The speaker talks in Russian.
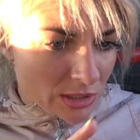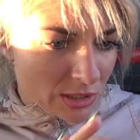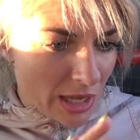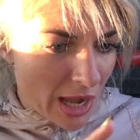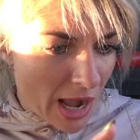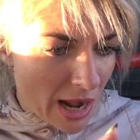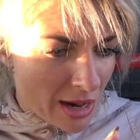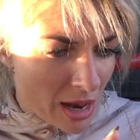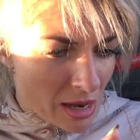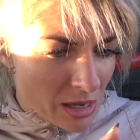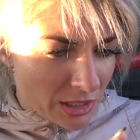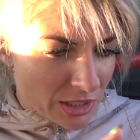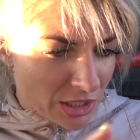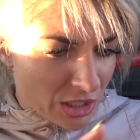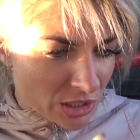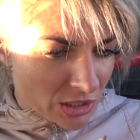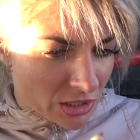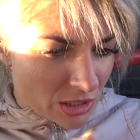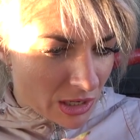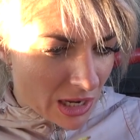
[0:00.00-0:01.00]
Так,
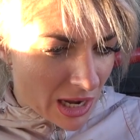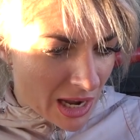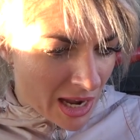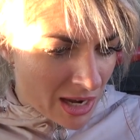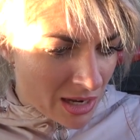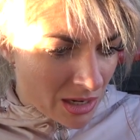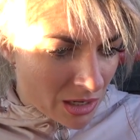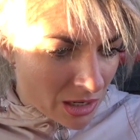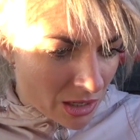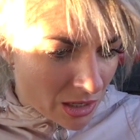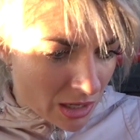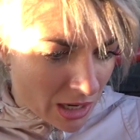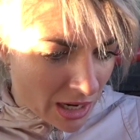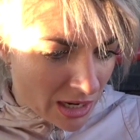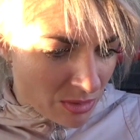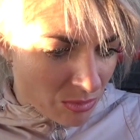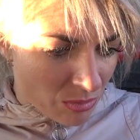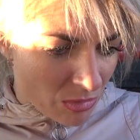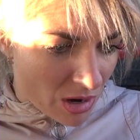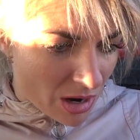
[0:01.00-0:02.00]
игра
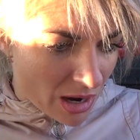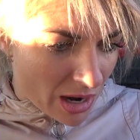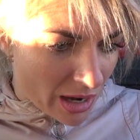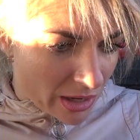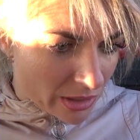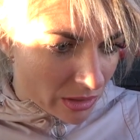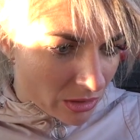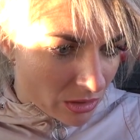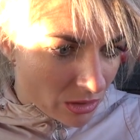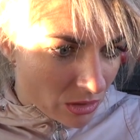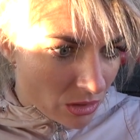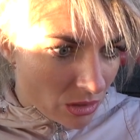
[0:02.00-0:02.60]
кальмар.